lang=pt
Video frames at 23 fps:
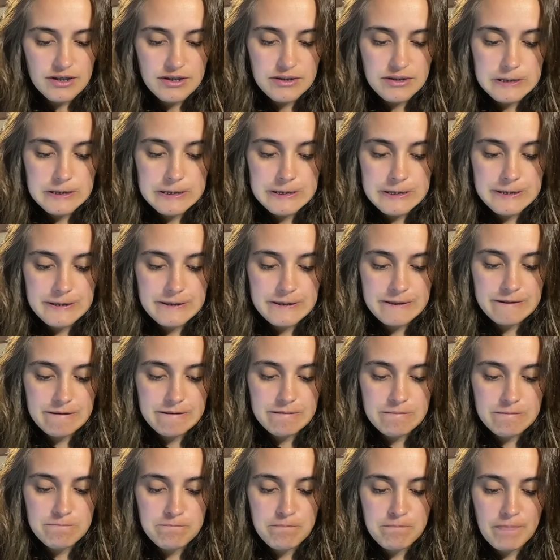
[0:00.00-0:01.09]

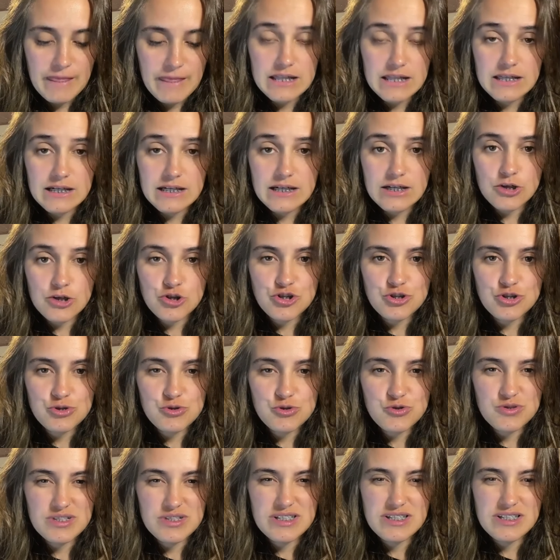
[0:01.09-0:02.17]
E ela diz
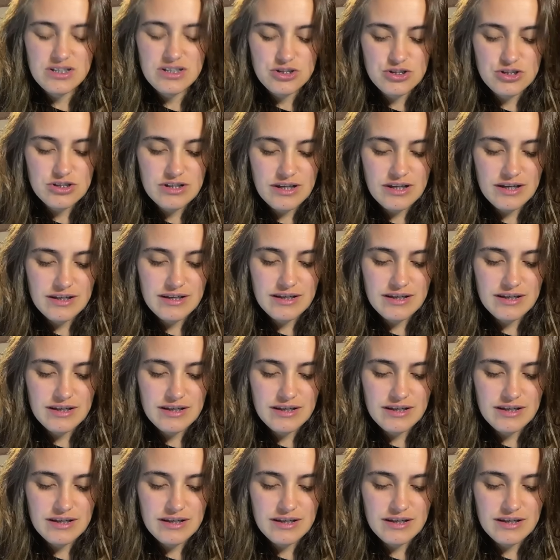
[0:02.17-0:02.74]
o seguinte, né?